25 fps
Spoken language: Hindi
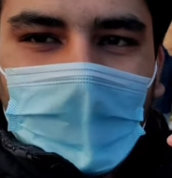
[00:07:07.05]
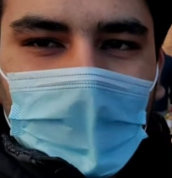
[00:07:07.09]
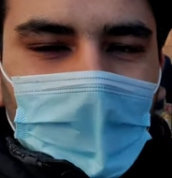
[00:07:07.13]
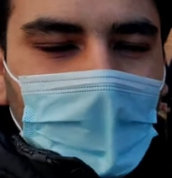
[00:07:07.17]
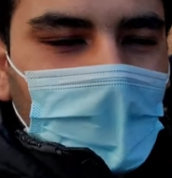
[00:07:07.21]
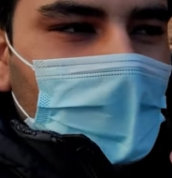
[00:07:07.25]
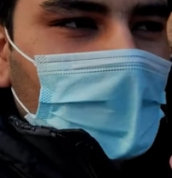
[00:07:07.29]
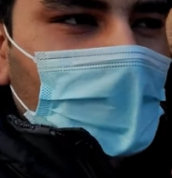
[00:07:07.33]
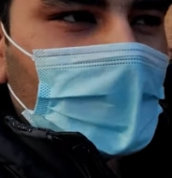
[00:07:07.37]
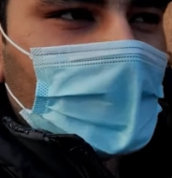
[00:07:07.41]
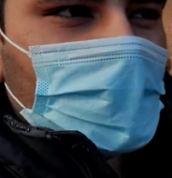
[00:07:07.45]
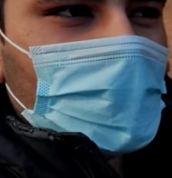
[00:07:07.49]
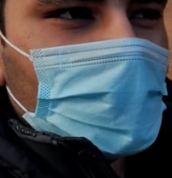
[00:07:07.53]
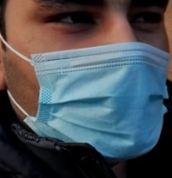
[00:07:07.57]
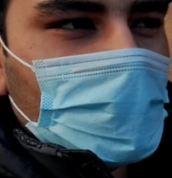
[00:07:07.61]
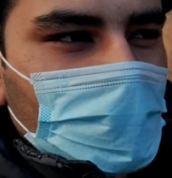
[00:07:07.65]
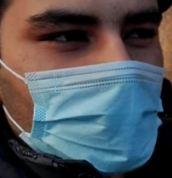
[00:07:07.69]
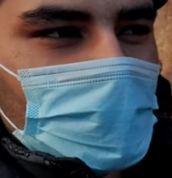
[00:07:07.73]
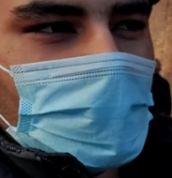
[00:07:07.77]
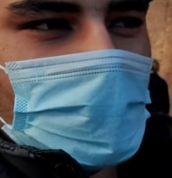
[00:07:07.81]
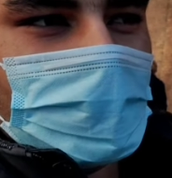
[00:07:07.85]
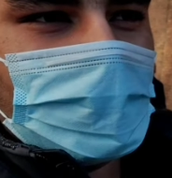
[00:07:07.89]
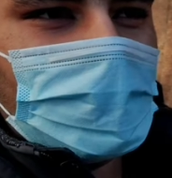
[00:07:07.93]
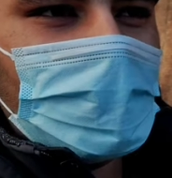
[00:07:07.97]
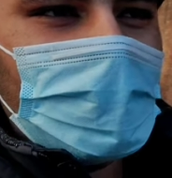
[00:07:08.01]
अगर
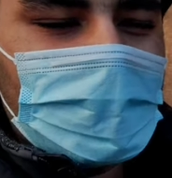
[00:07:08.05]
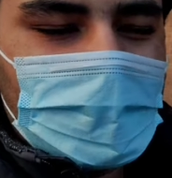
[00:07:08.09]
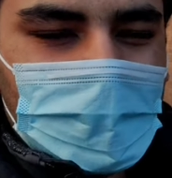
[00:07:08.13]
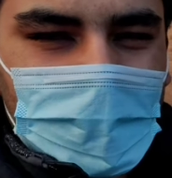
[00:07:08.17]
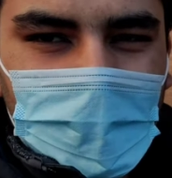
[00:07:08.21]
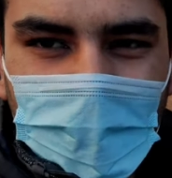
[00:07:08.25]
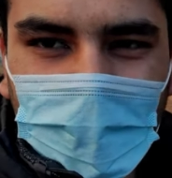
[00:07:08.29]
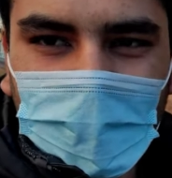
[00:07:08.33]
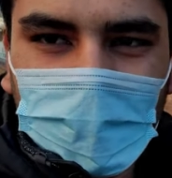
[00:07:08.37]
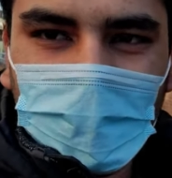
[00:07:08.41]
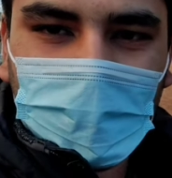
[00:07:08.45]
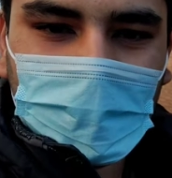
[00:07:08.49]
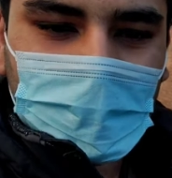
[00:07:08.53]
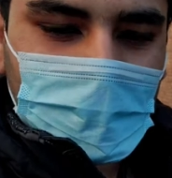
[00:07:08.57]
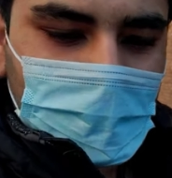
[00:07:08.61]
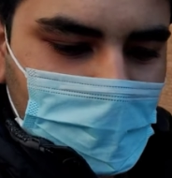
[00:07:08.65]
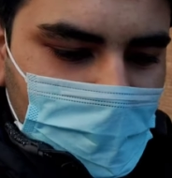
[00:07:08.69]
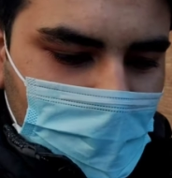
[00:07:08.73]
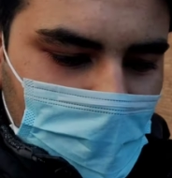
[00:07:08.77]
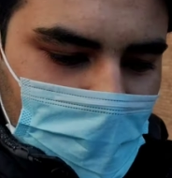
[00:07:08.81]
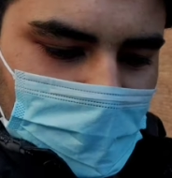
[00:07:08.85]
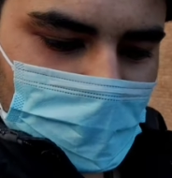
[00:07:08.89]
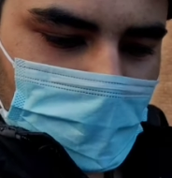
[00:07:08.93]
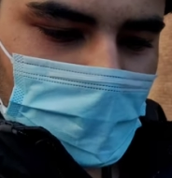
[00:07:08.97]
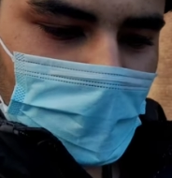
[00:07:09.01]
देखते हैं
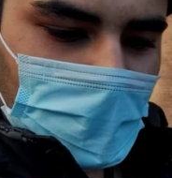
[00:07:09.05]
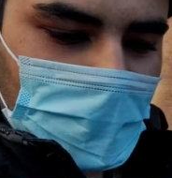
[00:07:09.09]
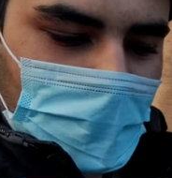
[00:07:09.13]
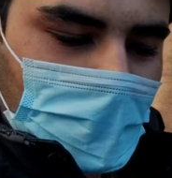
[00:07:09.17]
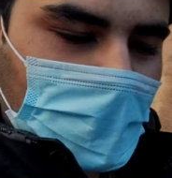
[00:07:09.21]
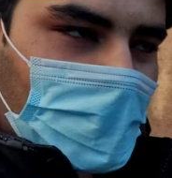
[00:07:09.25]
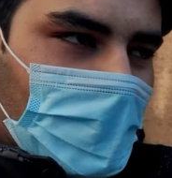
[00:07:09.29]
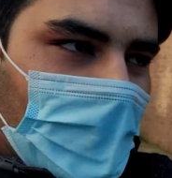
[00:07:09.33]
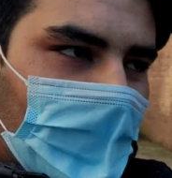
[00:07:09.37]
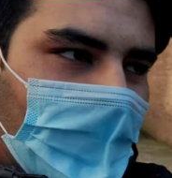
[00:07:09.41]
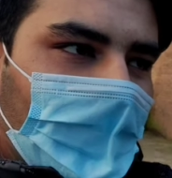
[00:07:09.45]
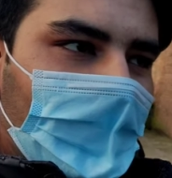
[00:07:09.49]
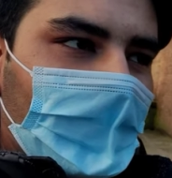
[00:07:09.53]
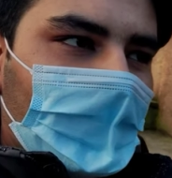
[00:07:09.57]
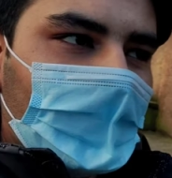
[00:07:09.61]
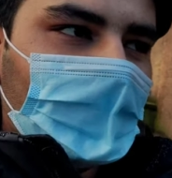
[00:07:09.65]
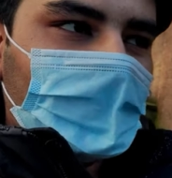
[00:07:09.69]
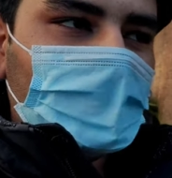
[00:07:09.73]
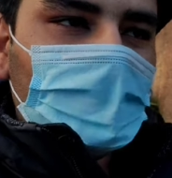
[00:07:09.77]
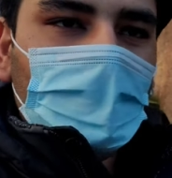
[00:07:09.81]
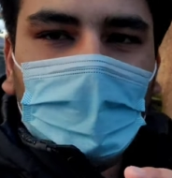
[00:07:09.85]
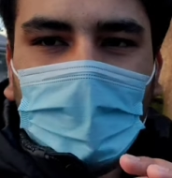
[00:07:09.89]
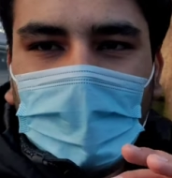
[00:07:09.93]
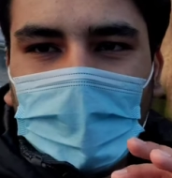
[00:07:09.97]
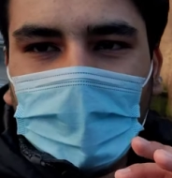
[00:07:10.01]
कैसा बढ़ता है
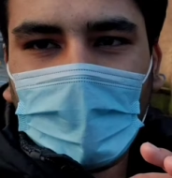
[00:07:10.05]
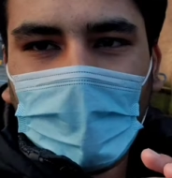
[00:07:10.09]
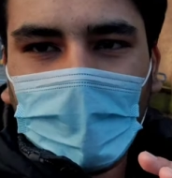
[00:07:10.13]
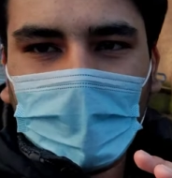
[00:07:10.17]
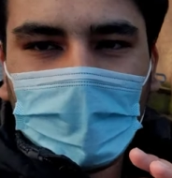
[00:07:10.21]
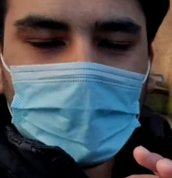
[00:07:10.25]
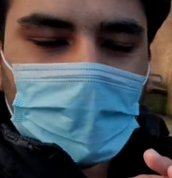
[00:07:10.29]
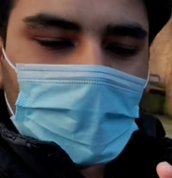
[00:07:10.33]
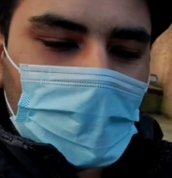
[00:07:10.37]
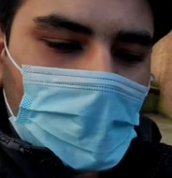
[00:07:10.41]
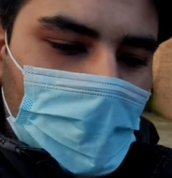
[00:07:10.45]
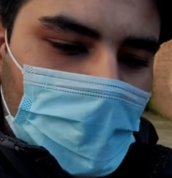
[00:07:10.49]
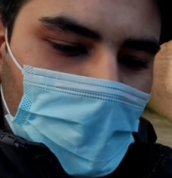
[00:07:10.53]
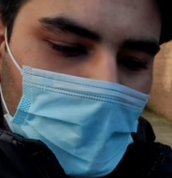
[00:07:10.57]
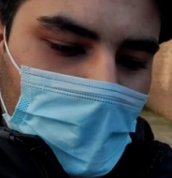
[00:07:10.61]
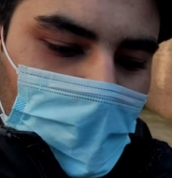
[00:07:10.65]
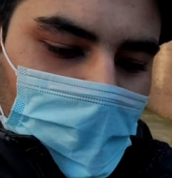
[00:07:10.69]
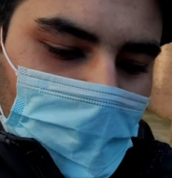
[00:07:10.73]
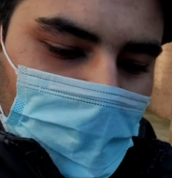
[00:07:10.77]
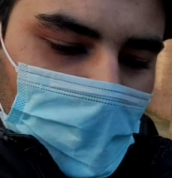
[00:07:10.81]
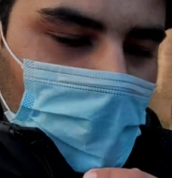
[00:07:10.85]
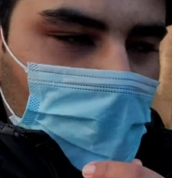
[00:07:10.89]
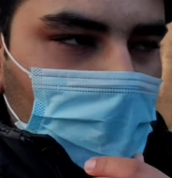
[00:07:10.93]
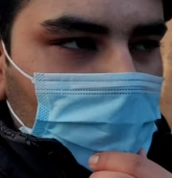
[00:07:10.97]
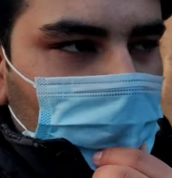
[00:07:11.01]
जो मेरे यहाँ पे सभी
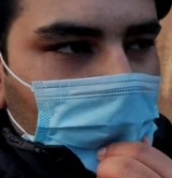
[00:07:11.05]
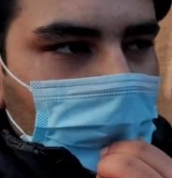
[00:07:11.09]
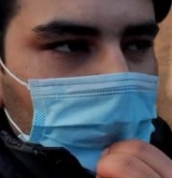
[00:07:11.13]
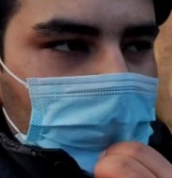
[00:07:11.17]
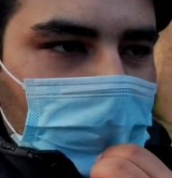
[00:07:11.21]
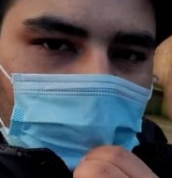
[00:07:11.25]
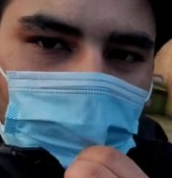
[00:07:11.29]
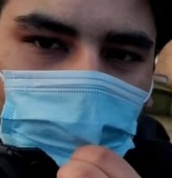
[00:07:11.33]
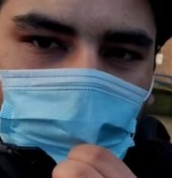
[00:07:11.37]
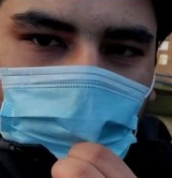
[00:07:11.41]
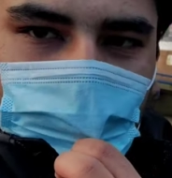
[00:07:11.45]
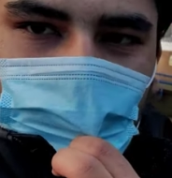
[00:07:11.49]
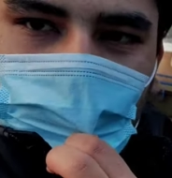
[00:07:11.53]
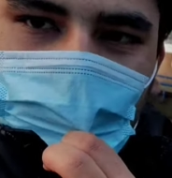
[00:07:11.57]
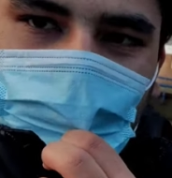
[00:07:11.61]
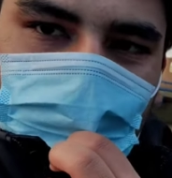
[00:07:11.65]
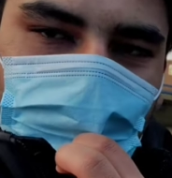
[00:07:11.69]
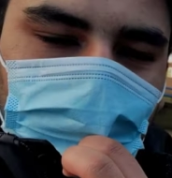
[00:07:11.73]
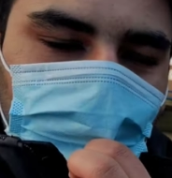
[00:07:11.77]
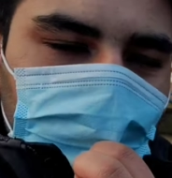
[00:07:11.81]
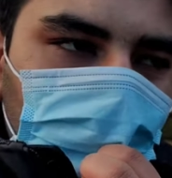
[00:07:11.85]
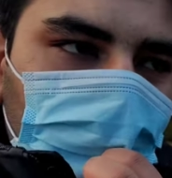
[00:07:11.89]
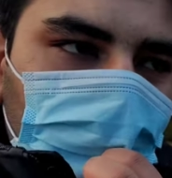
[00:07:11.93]
फ्रेंड्स हैं उन सब ने तो ले लिया